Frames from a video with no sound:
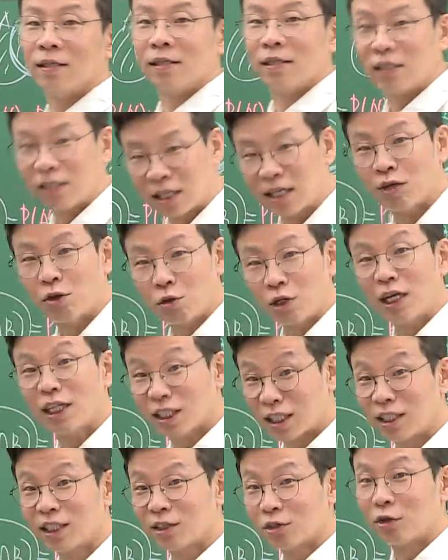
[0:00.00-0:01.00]
이기거나
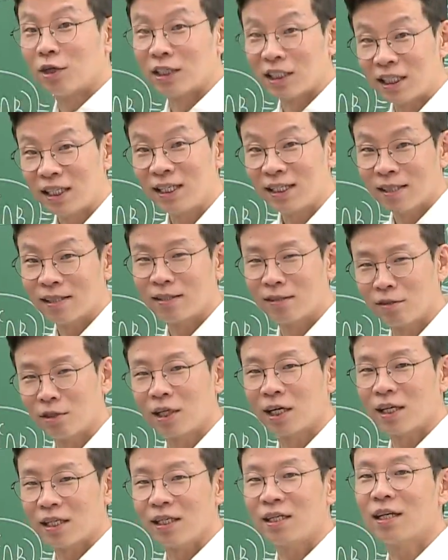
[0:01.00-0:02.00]
질 거 아니니?
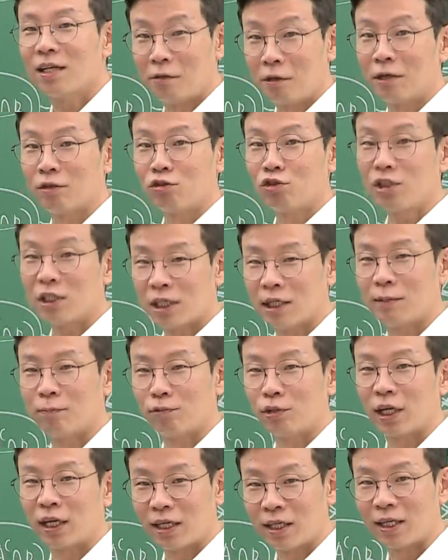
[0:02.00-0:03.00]
그러니까 이길 확률은
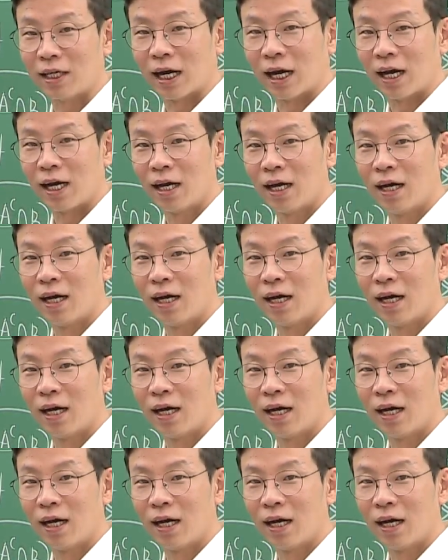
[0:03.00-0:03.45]
2분의 1이야.